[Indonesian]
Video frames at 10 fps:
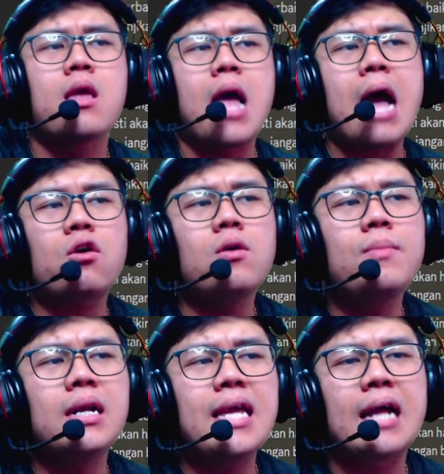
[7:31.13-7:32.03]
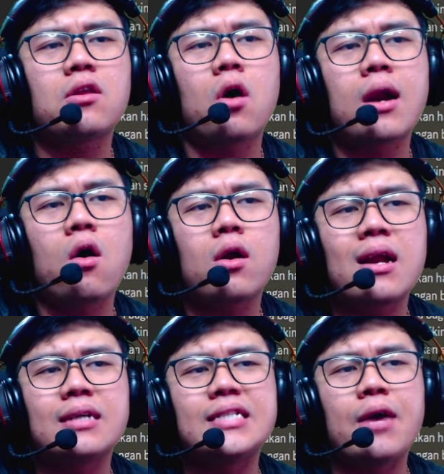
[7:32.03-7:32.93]
Aku melihat
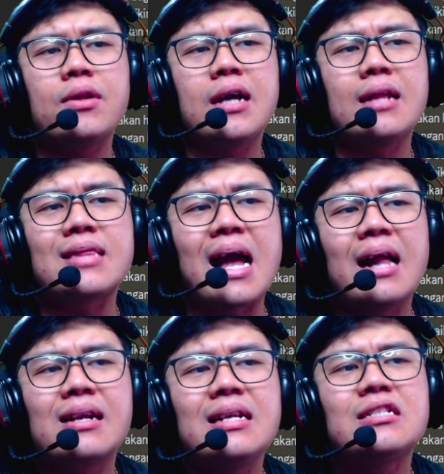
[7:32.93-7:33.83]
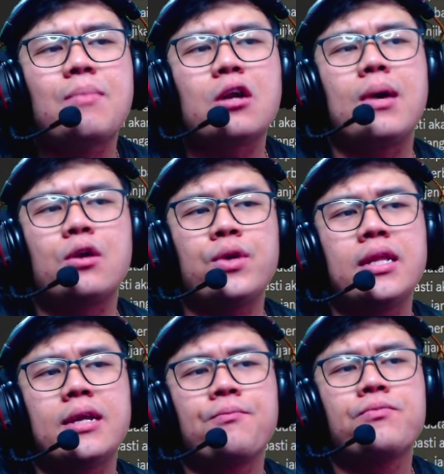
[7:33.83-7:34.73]
orang-orang kecewa dengan tanggal rilis baru-baru
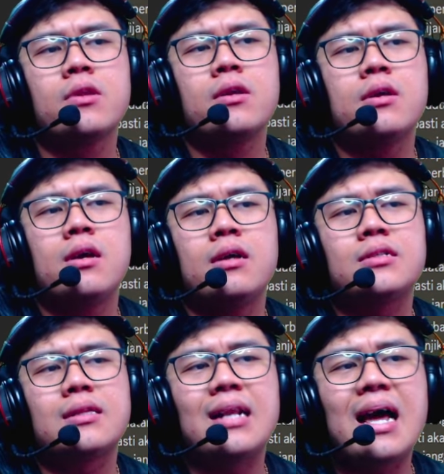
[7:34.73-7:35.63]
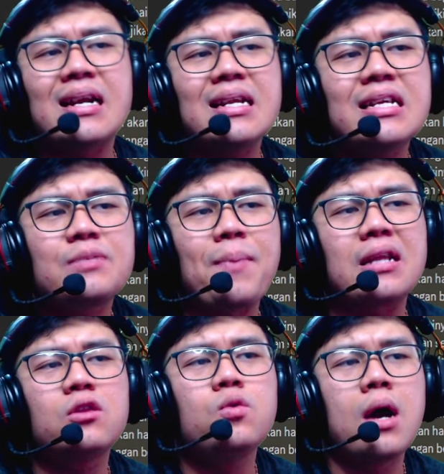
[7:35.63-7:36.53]
ini. Setelah rilis
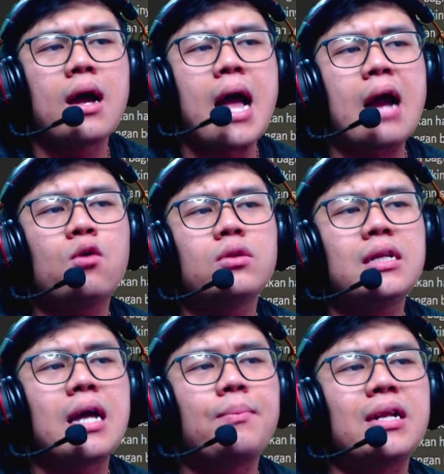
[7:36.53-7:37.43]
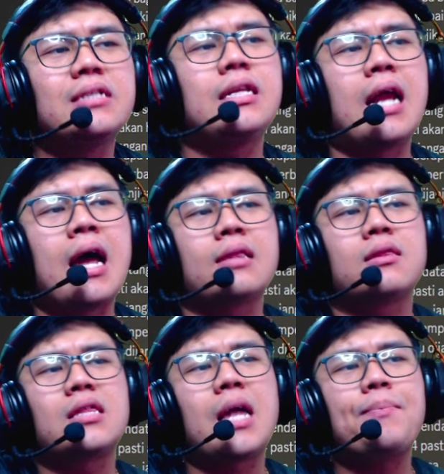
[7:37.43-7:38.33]
part 2, aku tidak beristirahat,
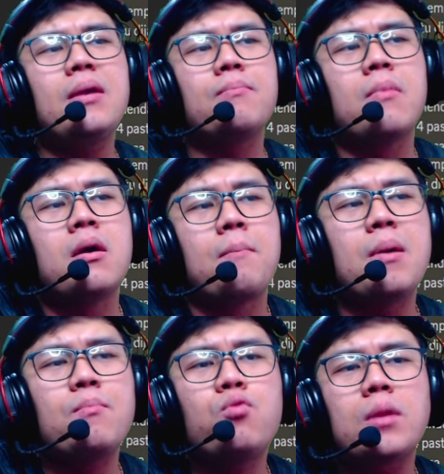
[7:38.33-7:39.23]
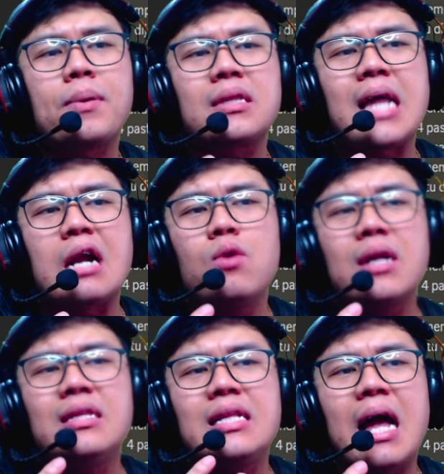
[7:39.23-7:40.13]
tetapi membuat
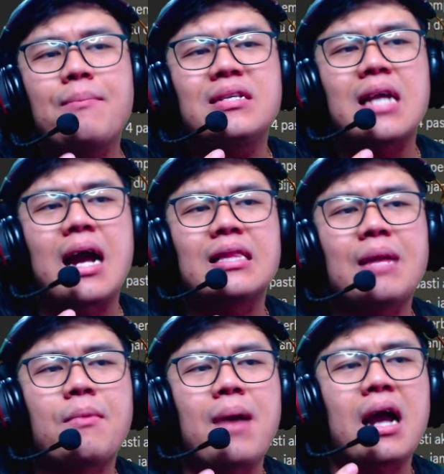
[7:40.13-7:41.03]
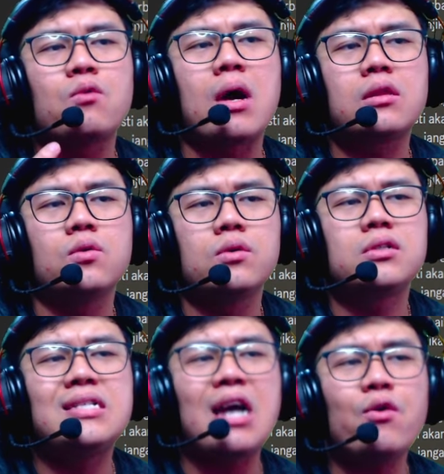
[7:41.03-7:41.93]
pertarungan dinamis sangatlah memakan waktu.
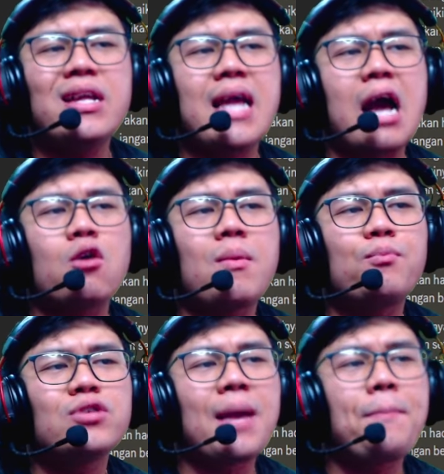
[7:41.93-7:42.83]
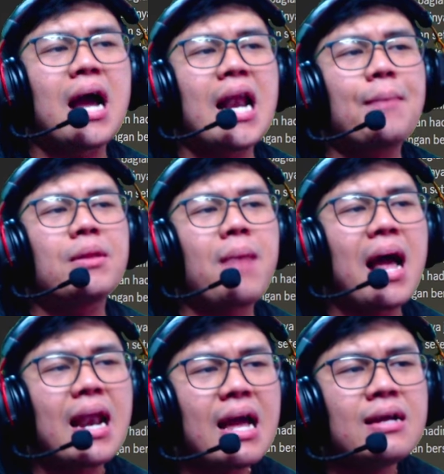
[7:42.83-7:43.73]
Sejauh ini aku mempunyai pengalaman
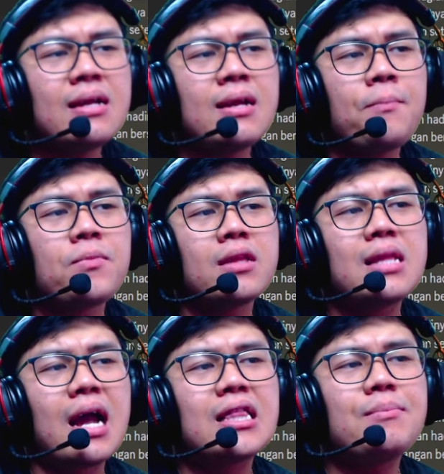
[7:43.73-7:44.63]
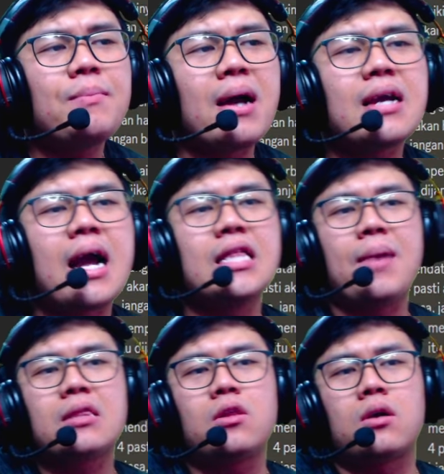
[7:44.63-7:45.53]
malang dengan lebih banyak
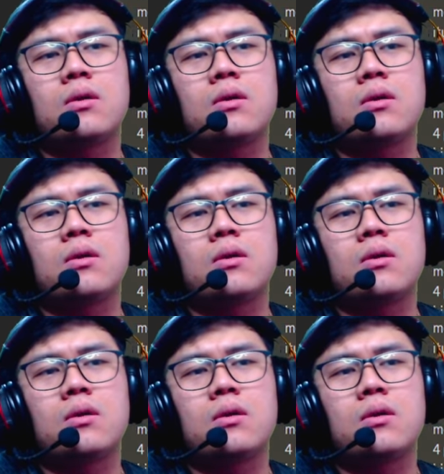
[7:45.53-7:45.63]
animator.